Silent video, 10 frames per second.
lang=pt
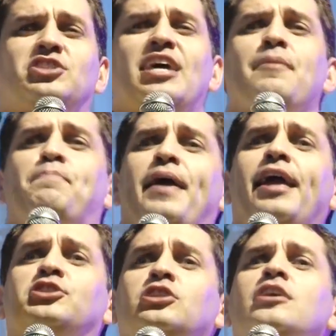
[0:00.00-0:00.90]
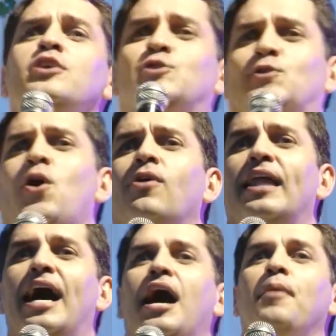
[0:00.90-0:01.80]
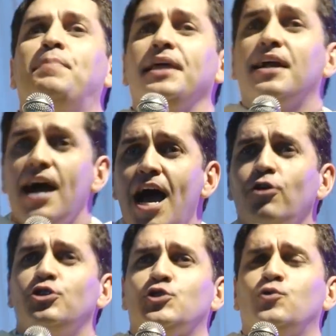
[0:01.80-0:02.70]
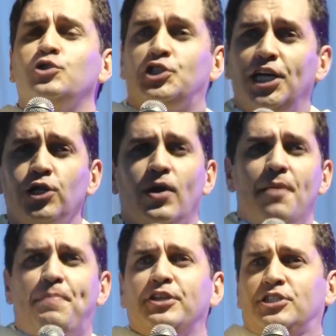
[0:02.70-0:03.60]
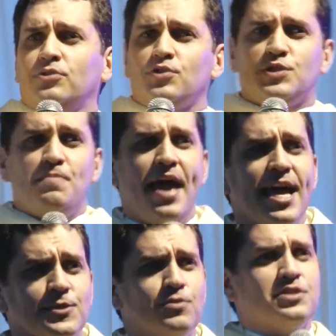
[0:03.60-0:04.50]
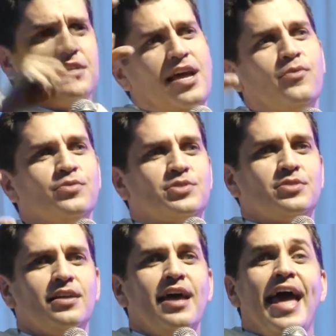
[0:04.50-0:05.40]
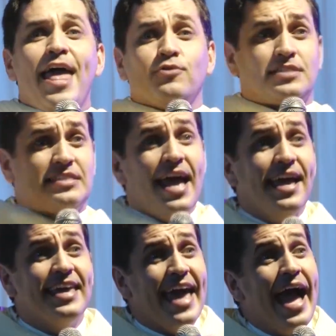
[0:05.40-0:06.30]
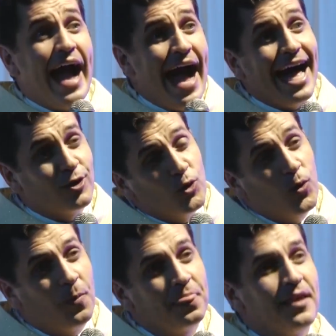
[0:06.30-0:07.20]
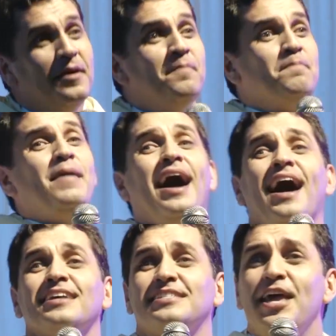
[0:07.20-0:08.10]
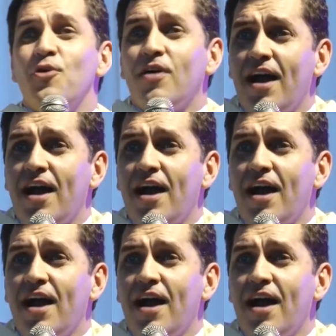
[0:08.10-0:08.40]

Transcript: mas de repente estou lá, brigando, discutindo, repetindo os mesmos erros. Eu sei que é errado, mas eu